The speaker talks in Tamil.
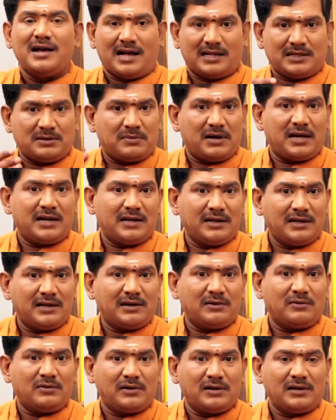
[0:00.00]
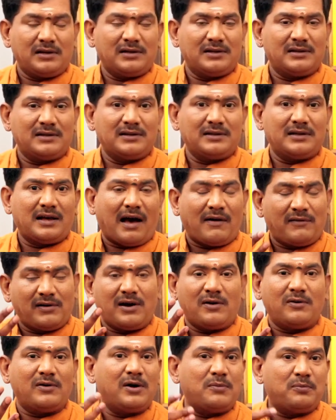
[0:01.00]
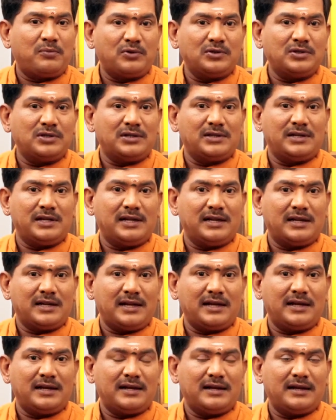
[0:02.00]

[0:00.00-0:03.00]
அந்த மாதிரி இருக்கிறவங்களுக்கு அவங்க அவங்க புரிஞ்சுக்கிட்டிங்கன்னா